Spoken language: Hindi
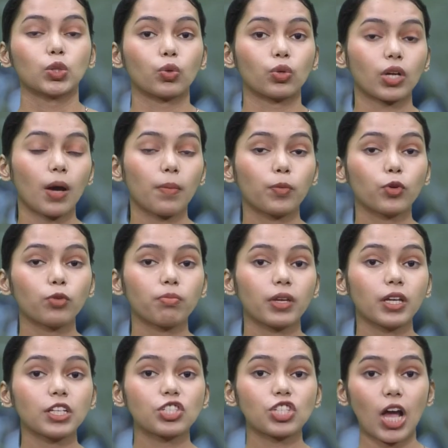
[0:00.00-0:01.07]
दुर्गापुर
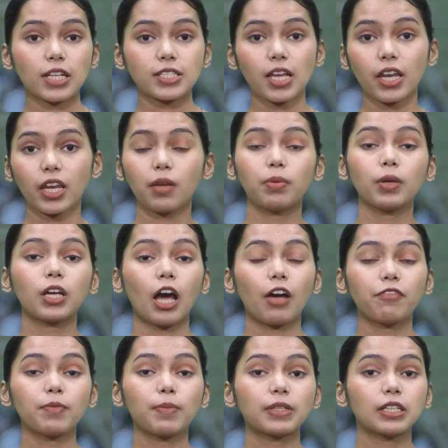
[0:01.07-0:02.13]
में चाचा ने भी
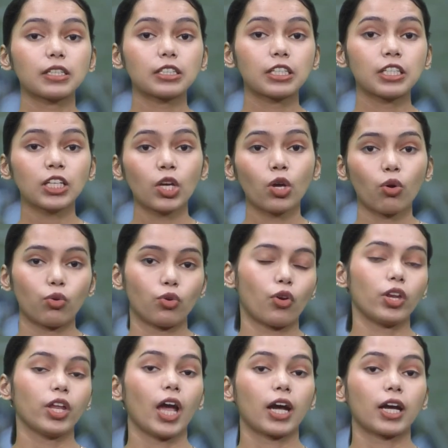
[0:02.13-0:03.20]
काफ़ी मदद की
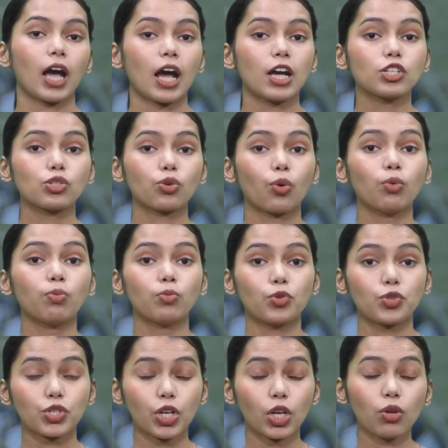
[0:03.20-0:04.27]
उन्होंने आकाश को
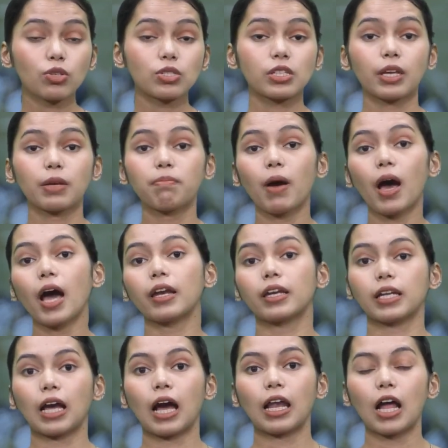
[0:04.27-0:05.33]
मुश्किलों से बाहर
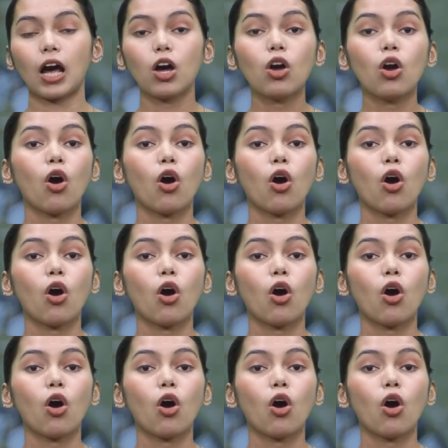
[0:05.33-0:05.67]
निकाला